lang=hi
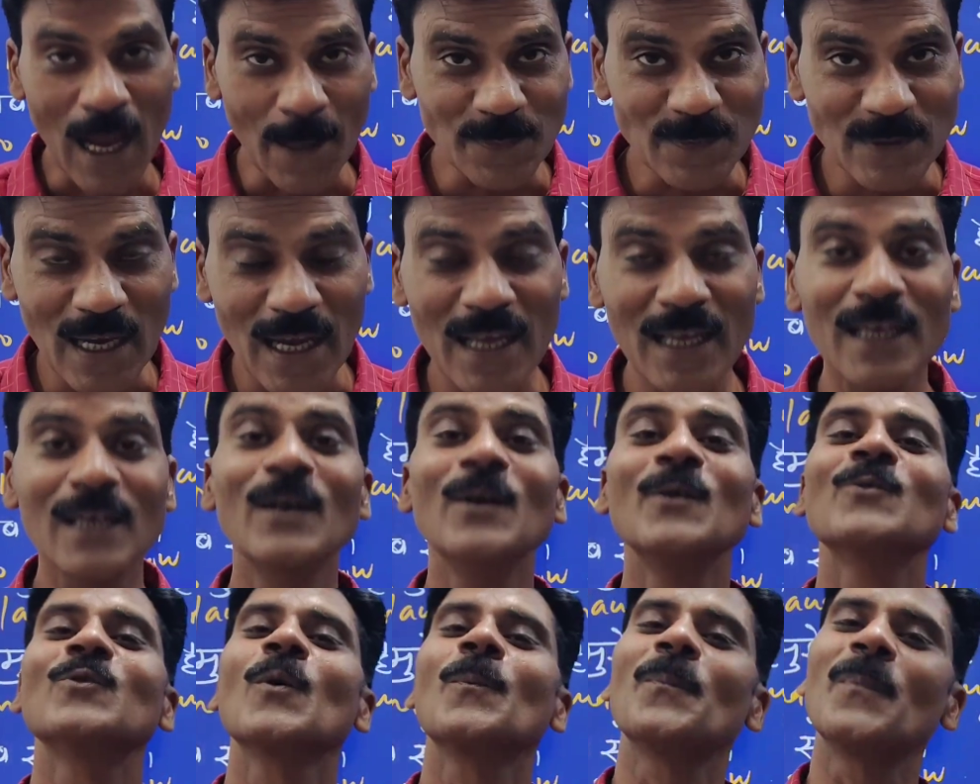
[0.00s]
आप चाहें
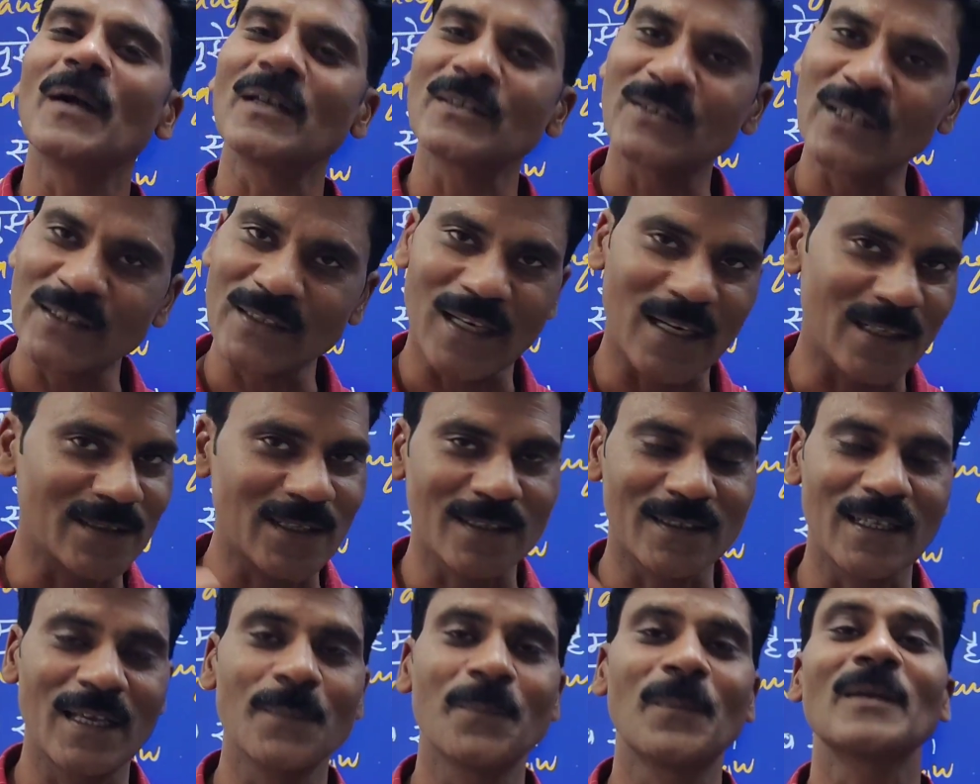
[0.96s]
तो परचेज कर
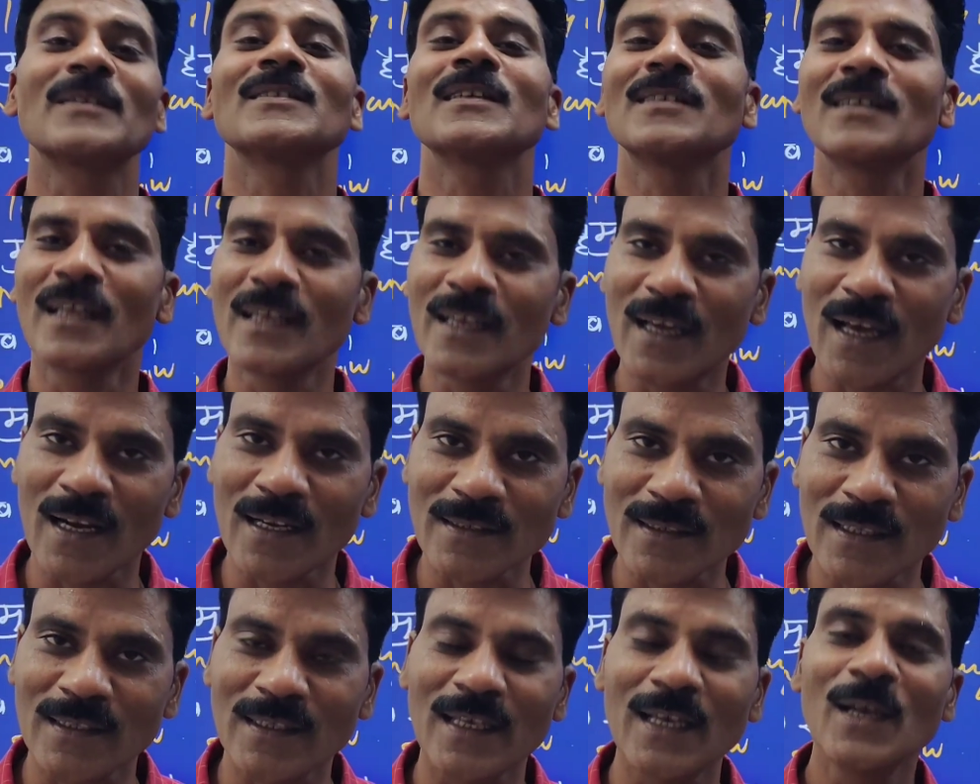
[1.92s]
सकते हैं परचेज नहीं करना
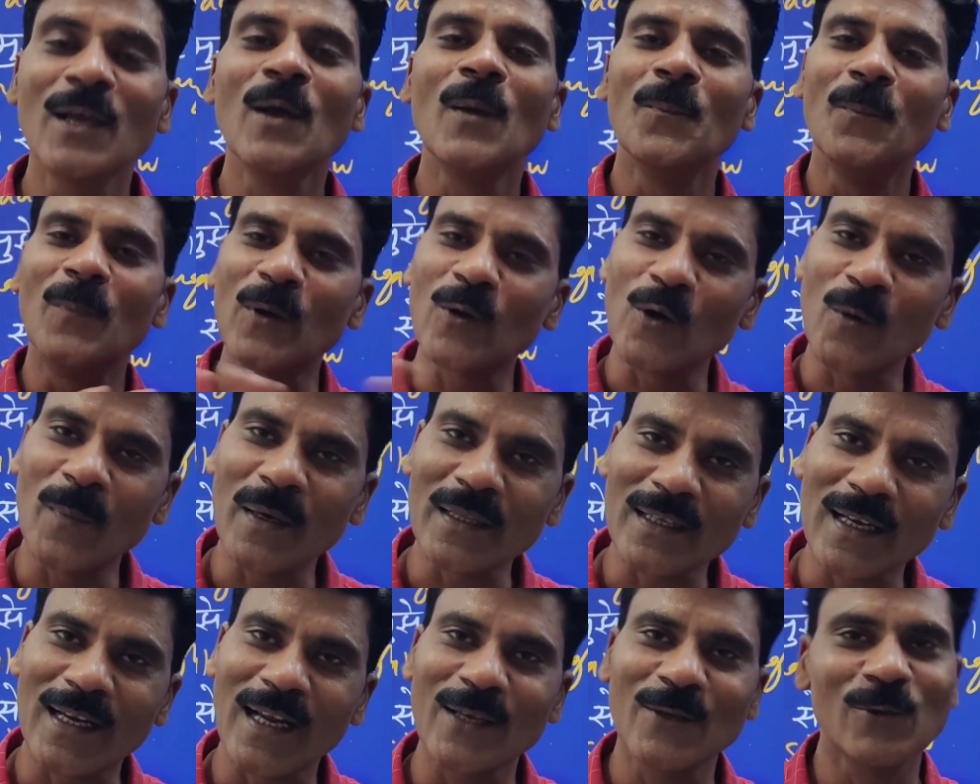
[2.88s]
चाहते बिल्कुल
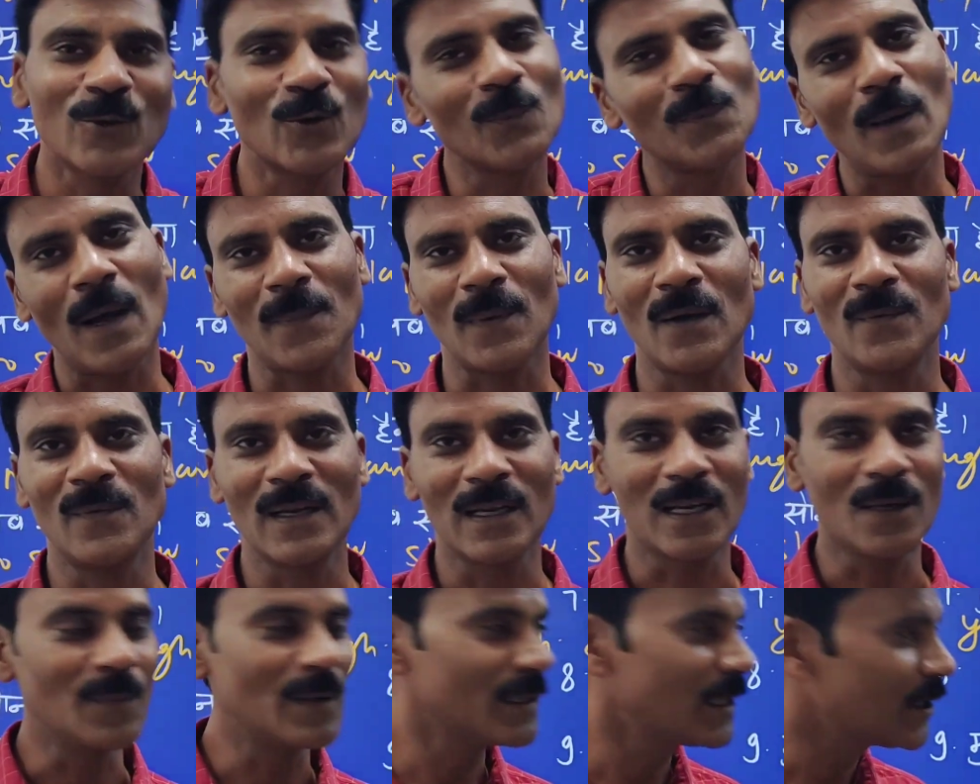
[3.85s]
मत करना यूट्यूब पर आपका
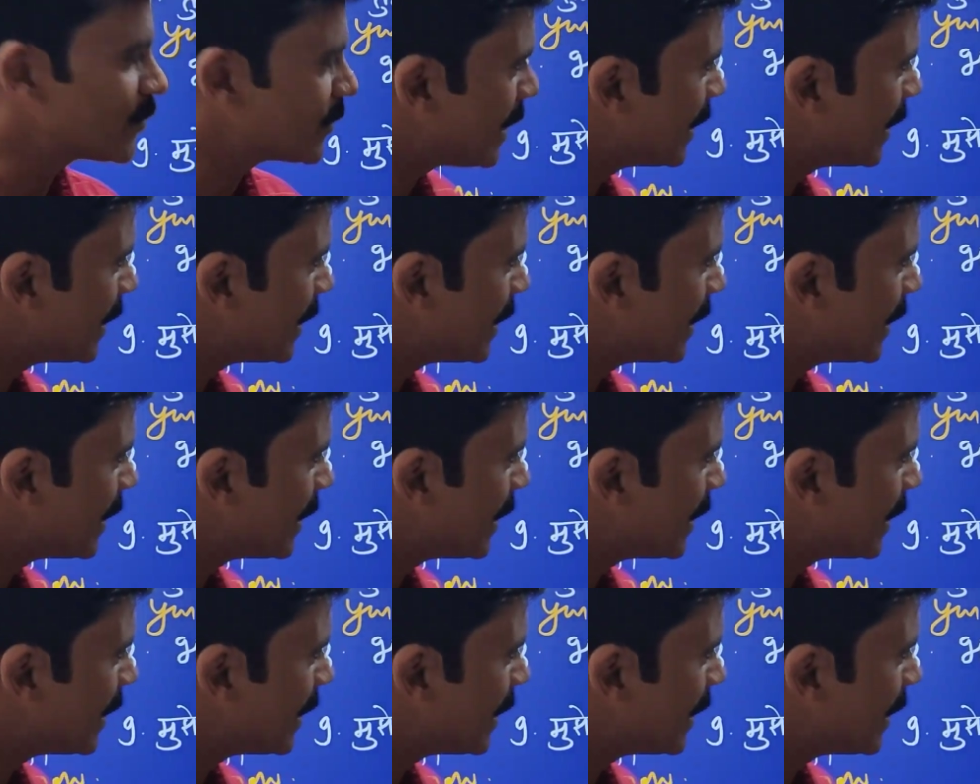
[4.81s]
वेलकम है ये